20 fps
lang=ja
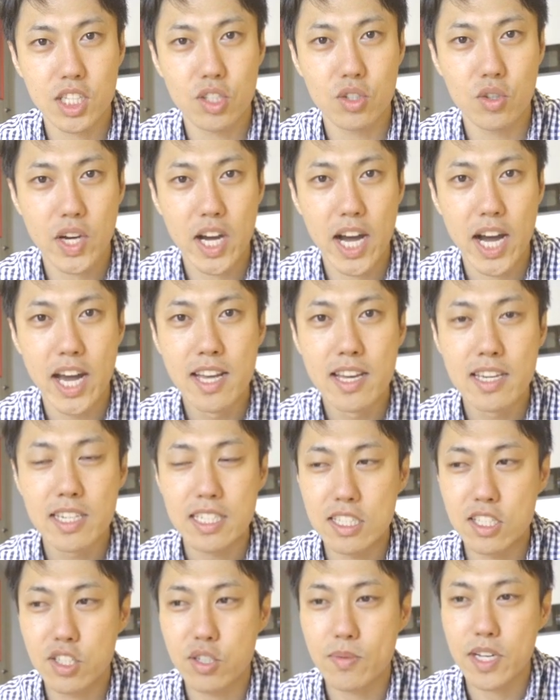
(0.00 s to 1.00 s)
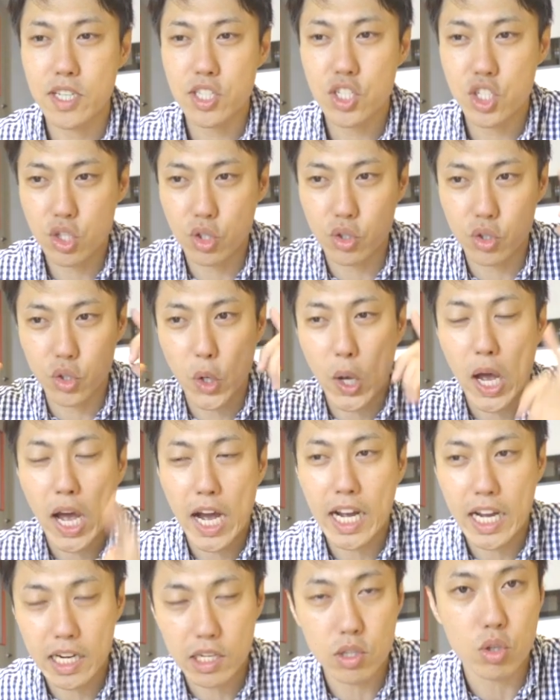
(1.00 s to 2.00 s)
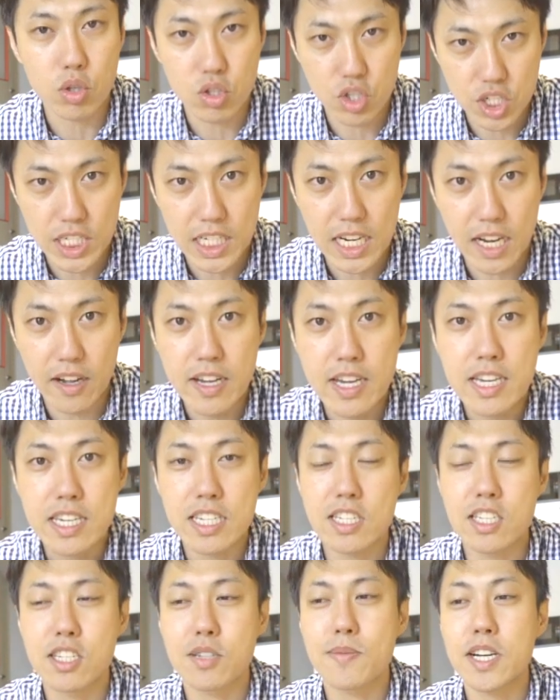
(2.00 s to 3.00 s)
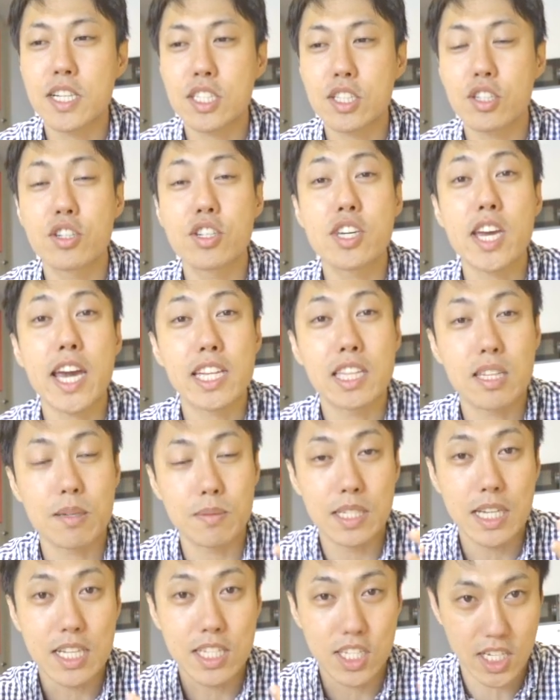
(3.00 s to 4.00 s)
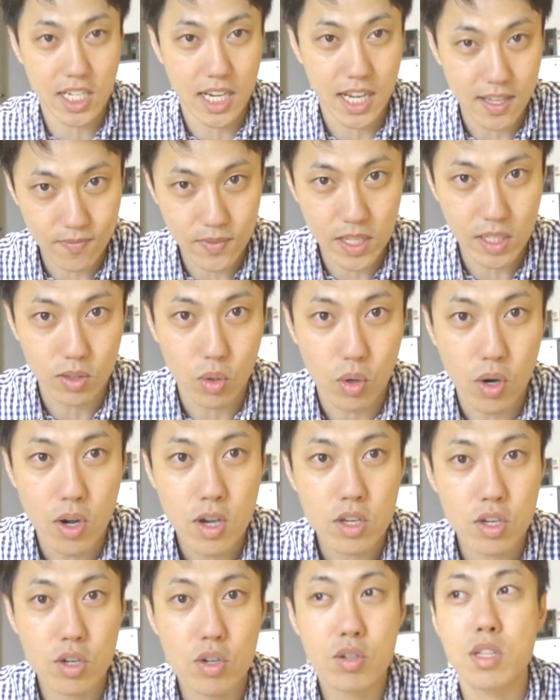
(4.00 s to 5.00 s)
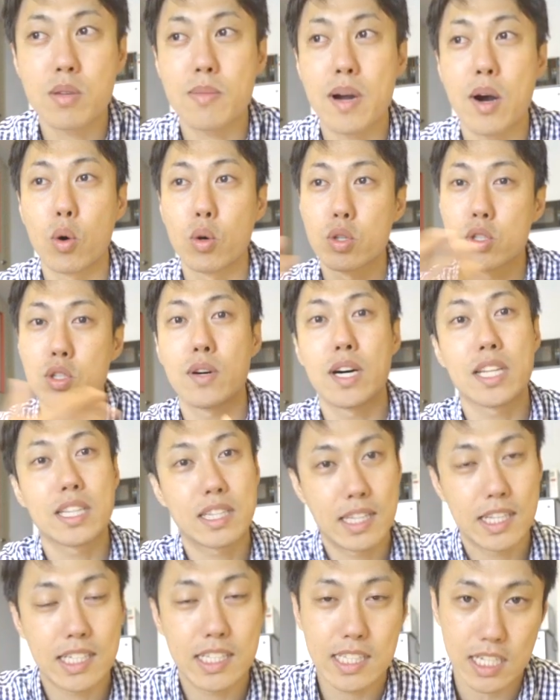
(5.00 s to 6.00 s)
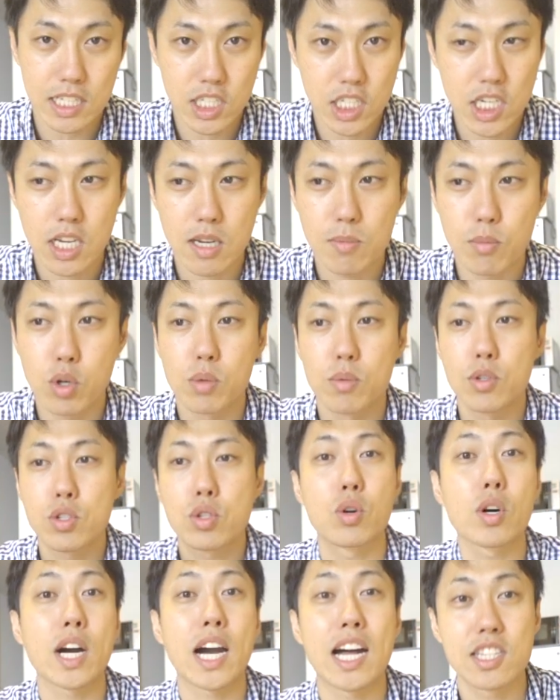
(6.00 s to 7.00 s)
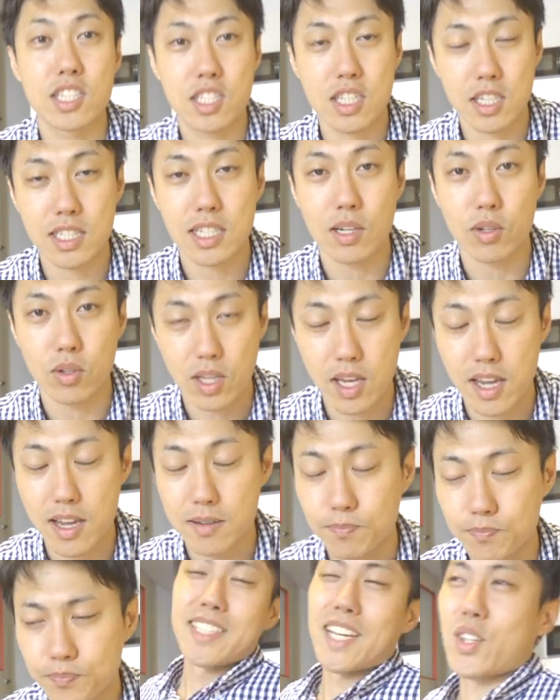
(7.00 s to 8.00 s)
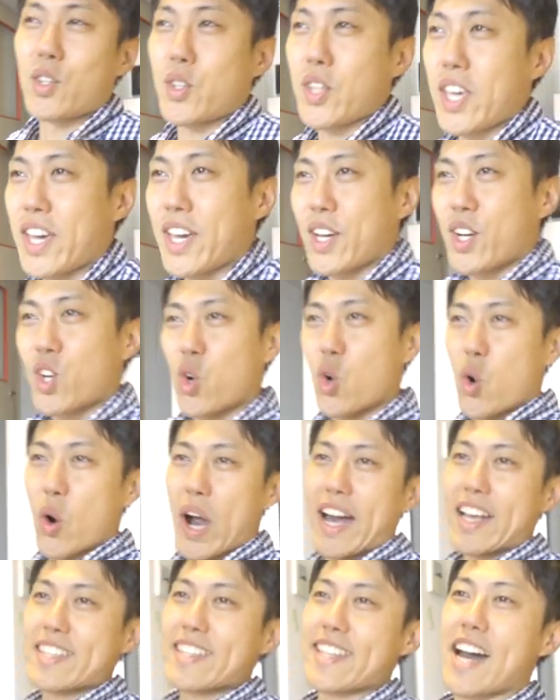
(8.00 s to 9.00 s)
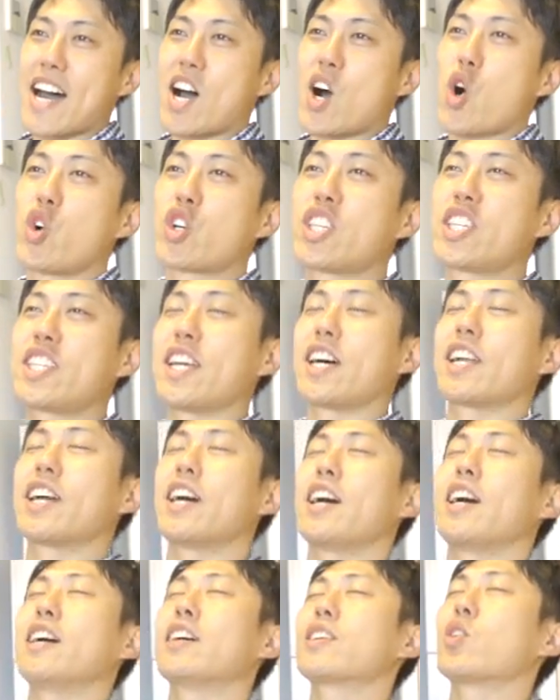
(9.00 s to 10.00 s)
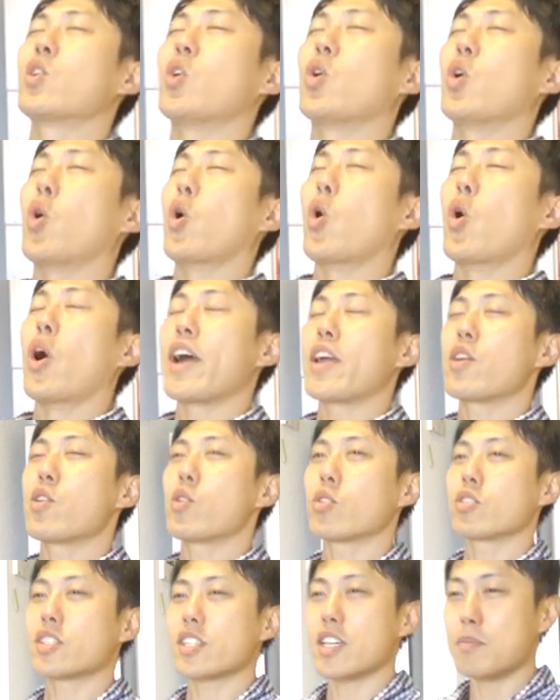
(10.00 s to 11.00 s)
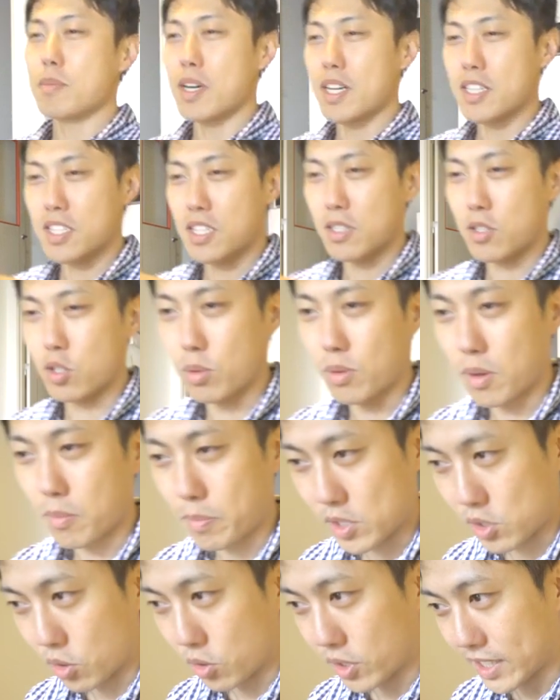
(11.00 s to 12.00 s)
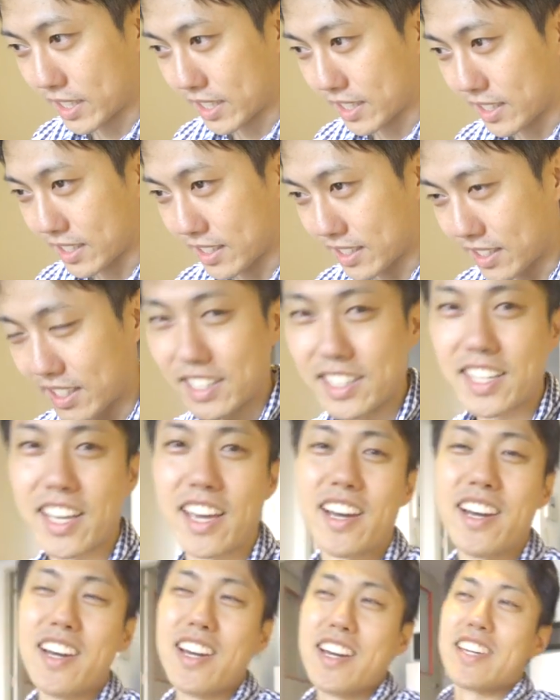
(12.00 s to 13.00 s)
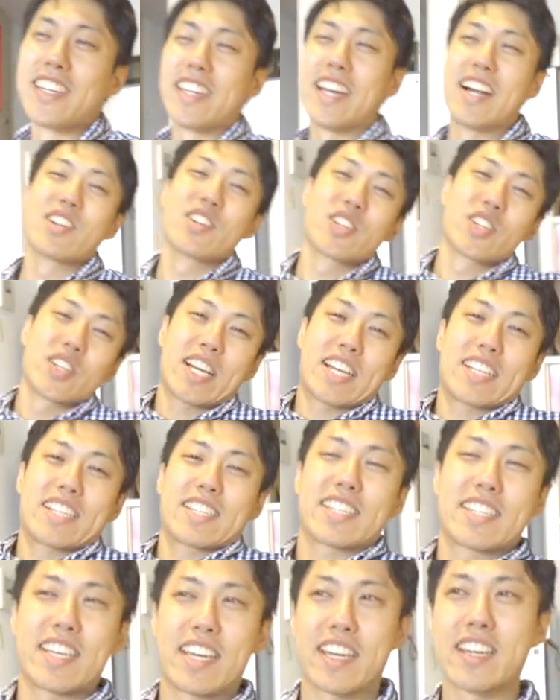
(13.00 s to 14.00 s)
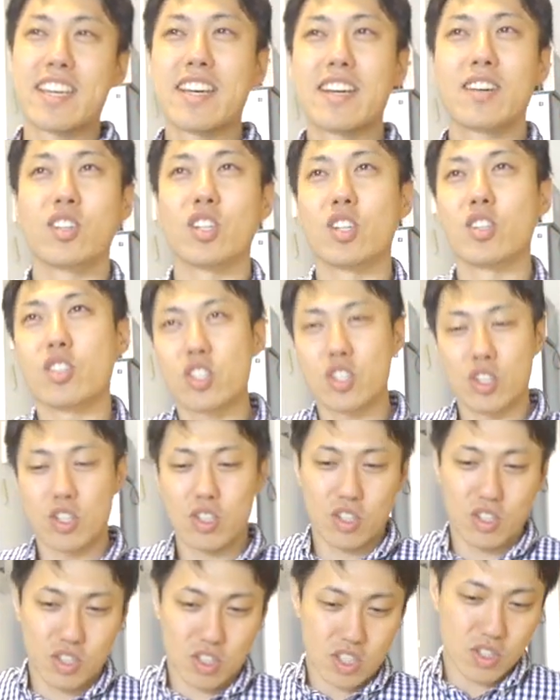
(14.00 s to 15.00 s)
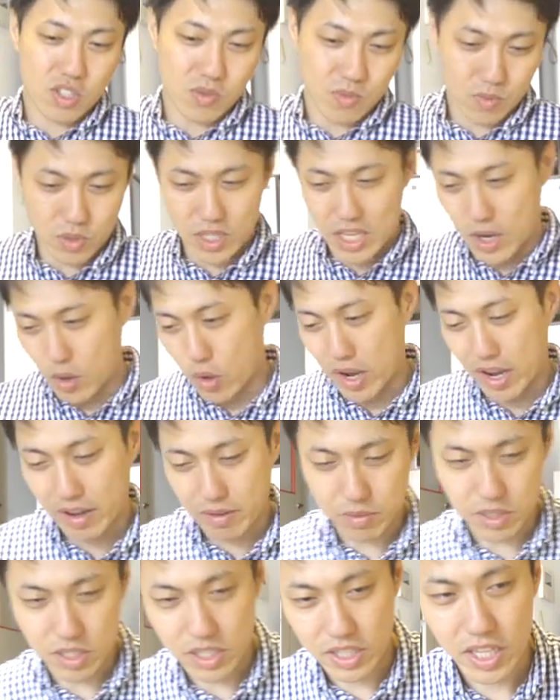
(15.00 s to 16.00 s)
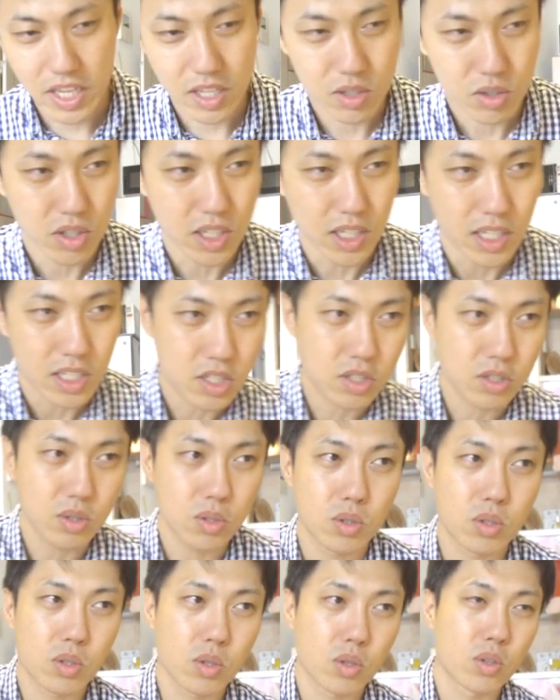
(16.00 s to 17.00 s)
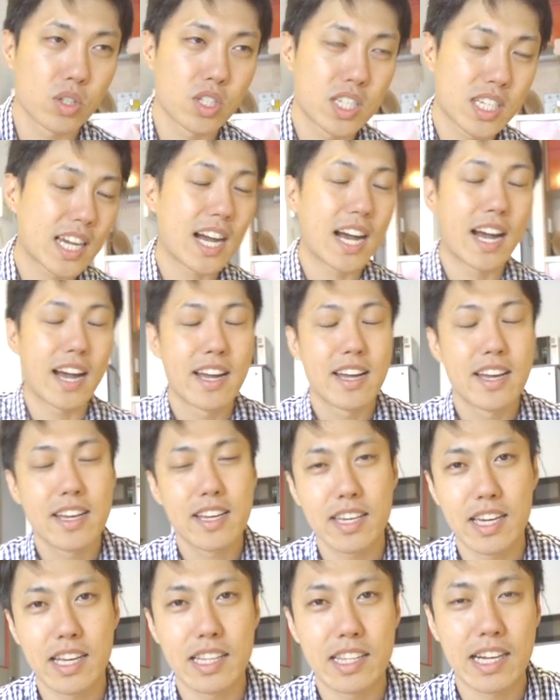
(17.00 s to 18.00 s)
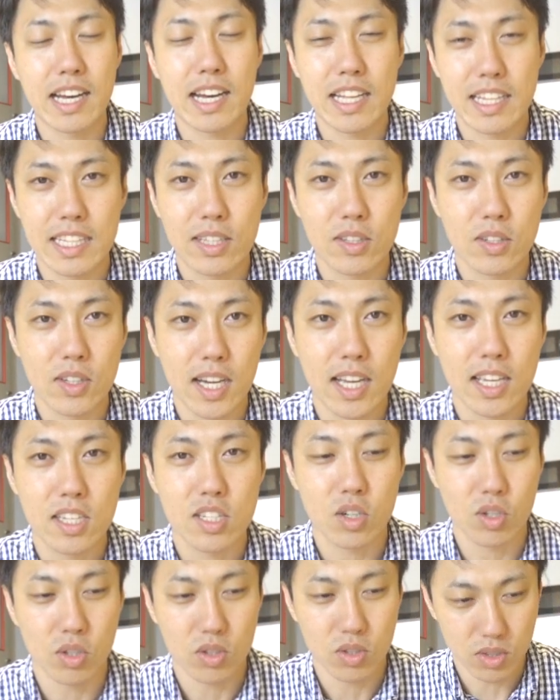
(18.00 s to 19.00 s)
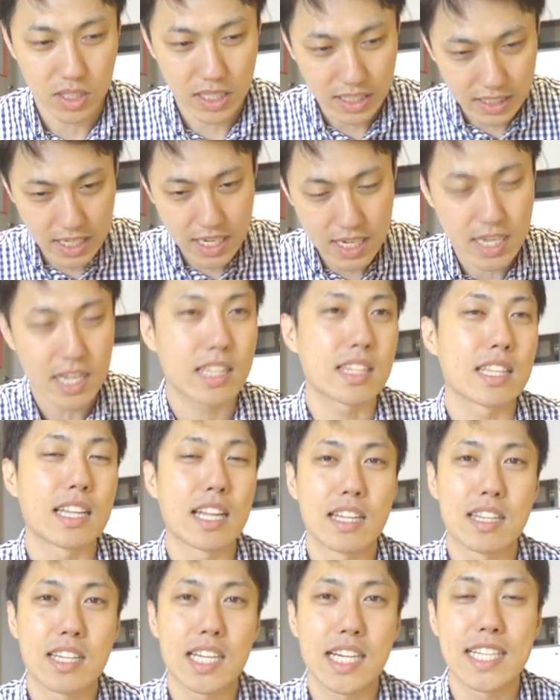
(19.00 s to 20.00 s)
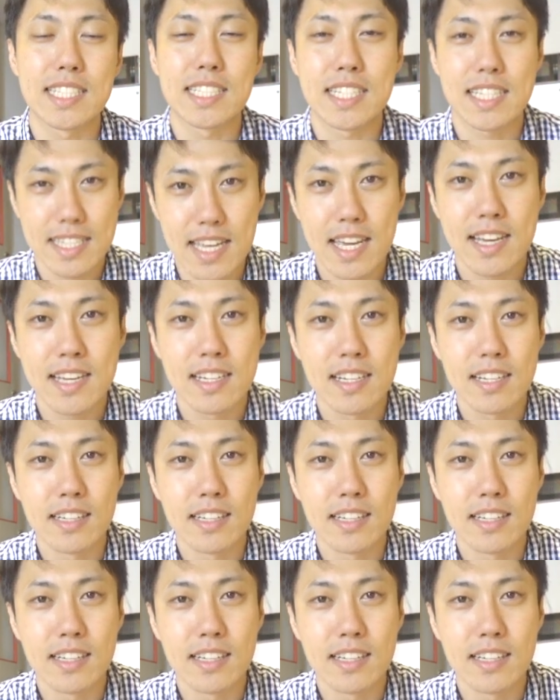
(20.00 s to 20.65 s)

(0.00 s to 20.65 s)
ていうのが一番仕事をはかどる時間、一番クリエイティブな時間だというふうに教わってきたし、僕もそう感じてきたので、なのでこう朝起きたらこう「おはようございます」ってそのままパソコンカタカタカタってやるくらいですね。もうその無駄を省いてというか、仕事しかやってなかったというか、仕事だけやってたっていう感じですね。